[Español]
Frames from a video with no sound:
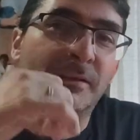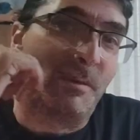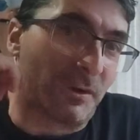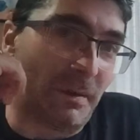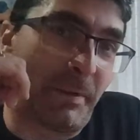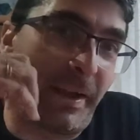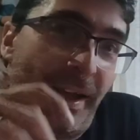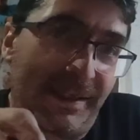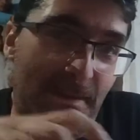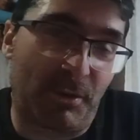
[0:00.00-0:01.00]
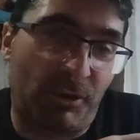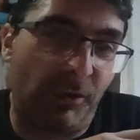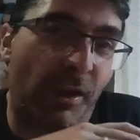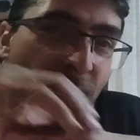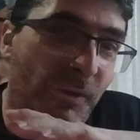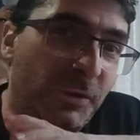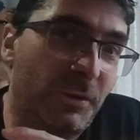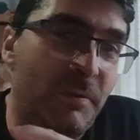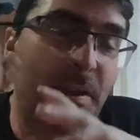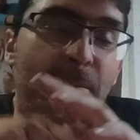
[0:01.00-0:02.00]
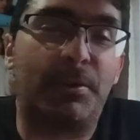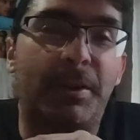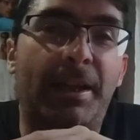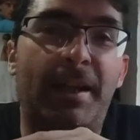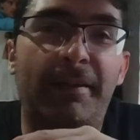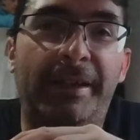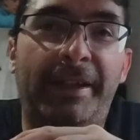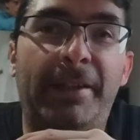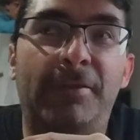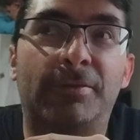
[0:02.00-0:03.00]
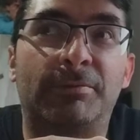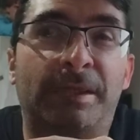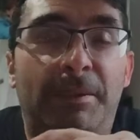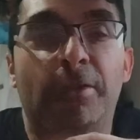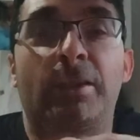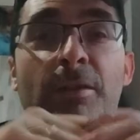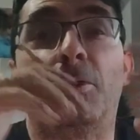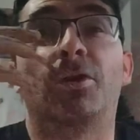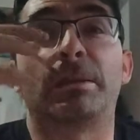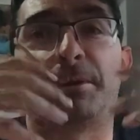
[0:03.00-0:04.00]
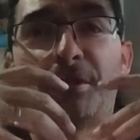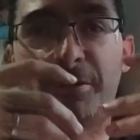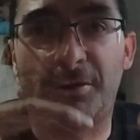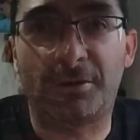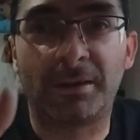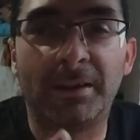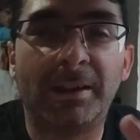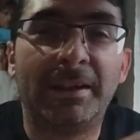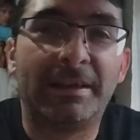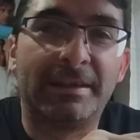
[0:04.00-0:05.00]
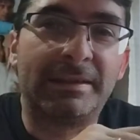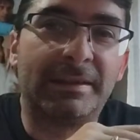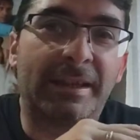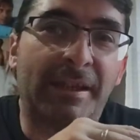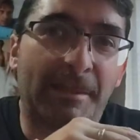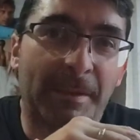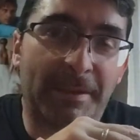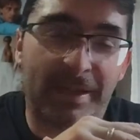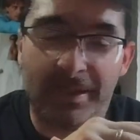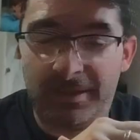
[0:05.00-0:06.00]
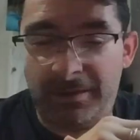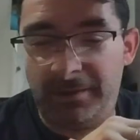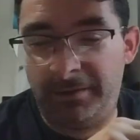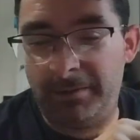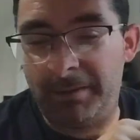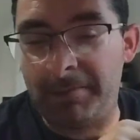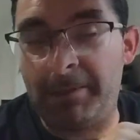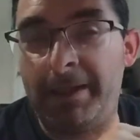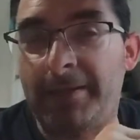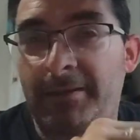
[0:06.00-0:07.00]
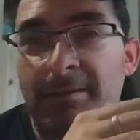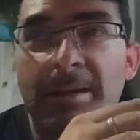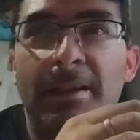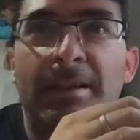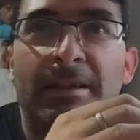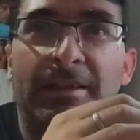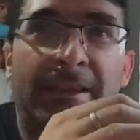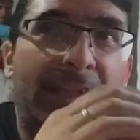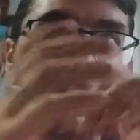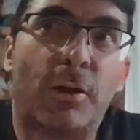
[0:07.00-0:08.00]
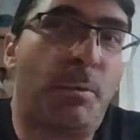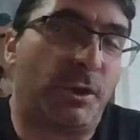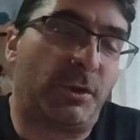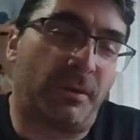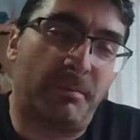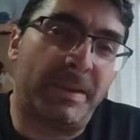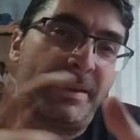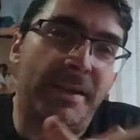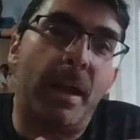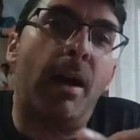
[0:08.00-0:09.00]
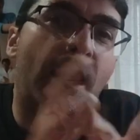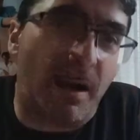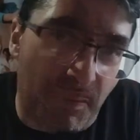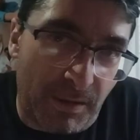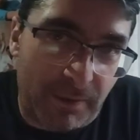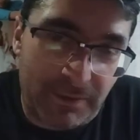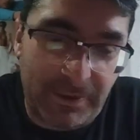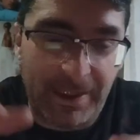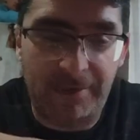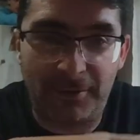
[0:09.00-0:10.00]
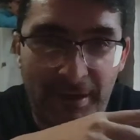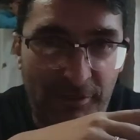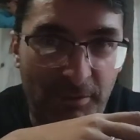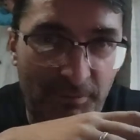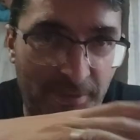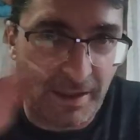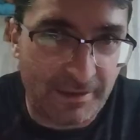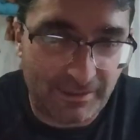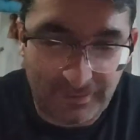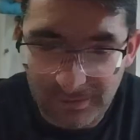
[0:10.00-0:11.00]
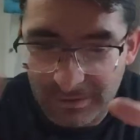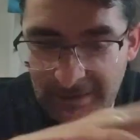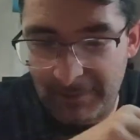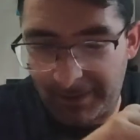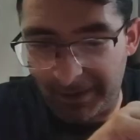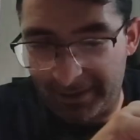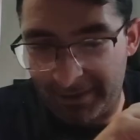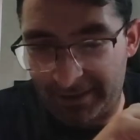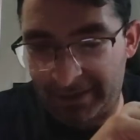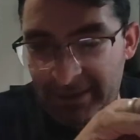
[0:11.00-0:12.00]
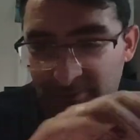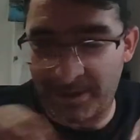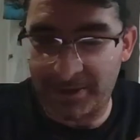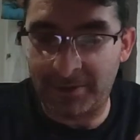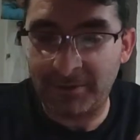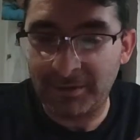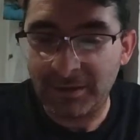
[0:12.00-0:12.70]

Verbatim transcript: Como siempre, aquí estamos escuchando de fondo la música de los de varios, de episodios de, Miami Vice del gran compositor Mr. John Hammer, que ya creo ya todo el mundo ya sabe quién es a estas alturas, ¿no?